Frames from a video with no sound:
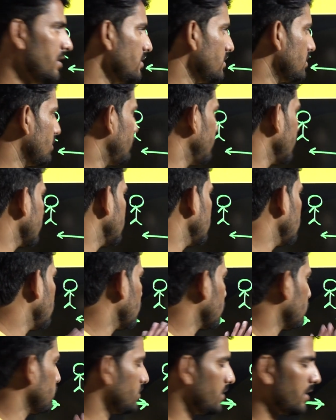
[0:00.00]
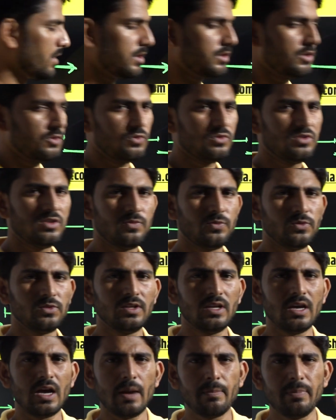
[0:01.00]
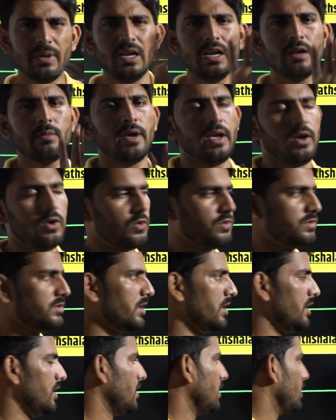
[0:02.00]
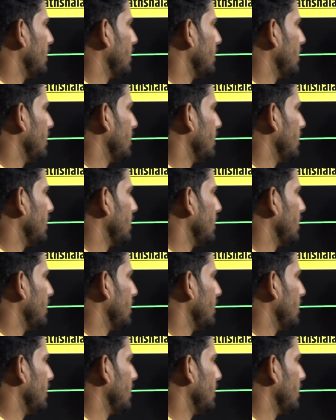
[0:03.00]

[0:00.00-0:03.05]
जब व्यक्ति को क्रॉस कर रहा था तो सिर्फ उसने अपनी लंबाई क्रॉस करी